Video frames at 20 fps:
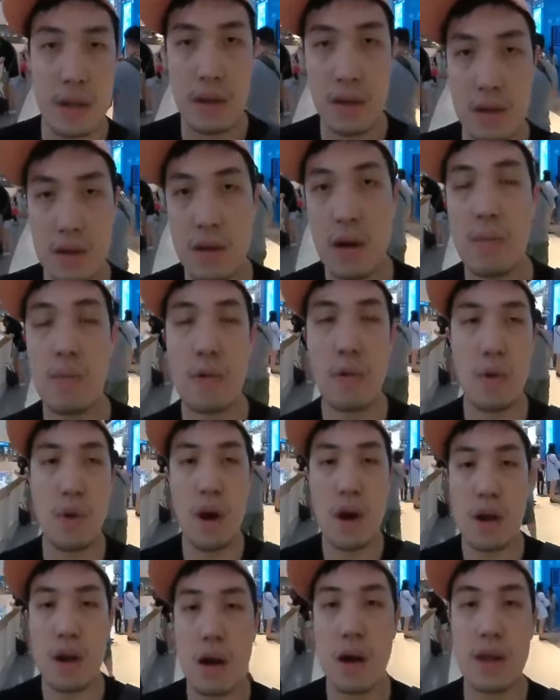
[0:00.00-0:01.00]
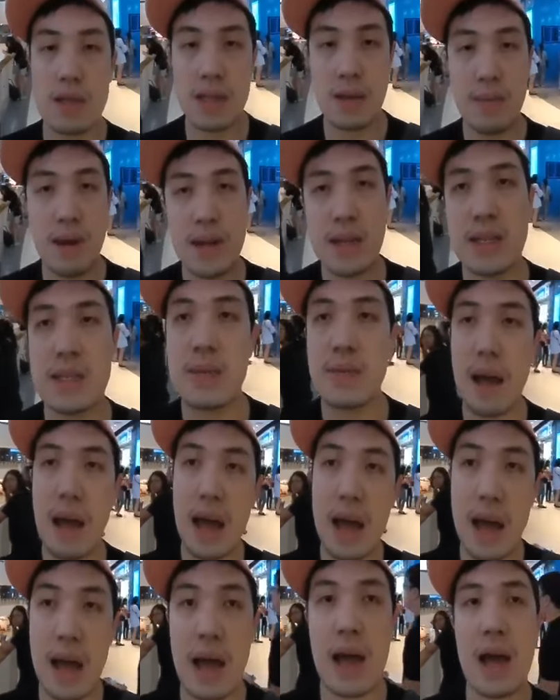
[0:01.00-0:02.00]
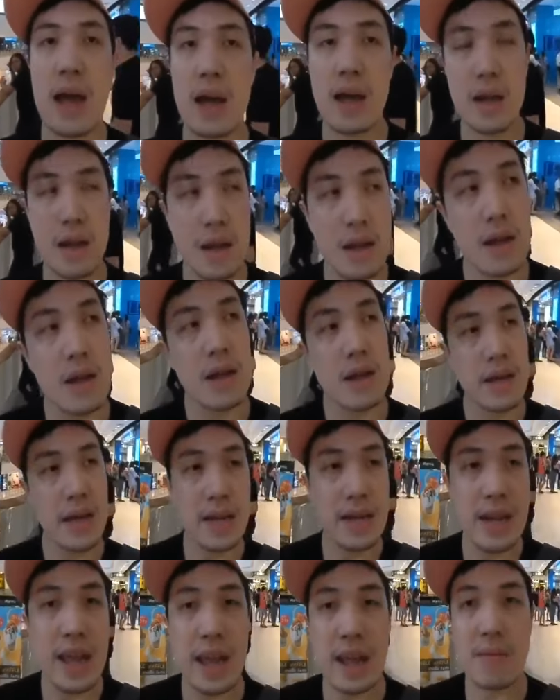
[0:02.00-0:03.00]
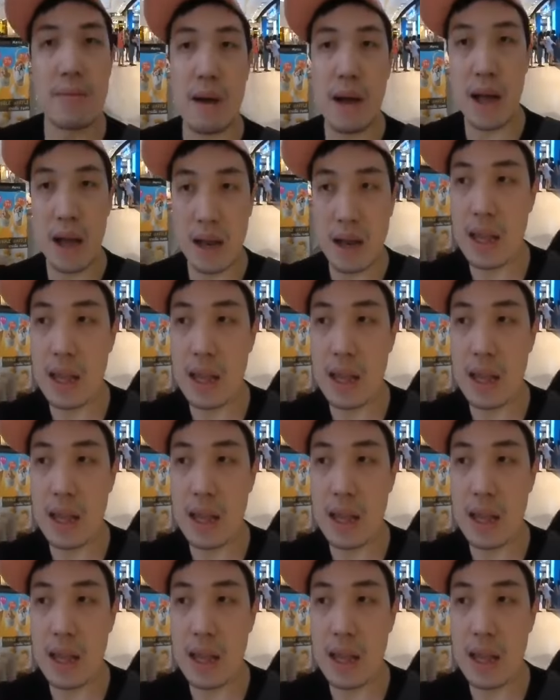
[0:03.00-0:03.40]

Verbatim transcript: ครอบครัวก็สามารถที่จะพาเด็กๆมา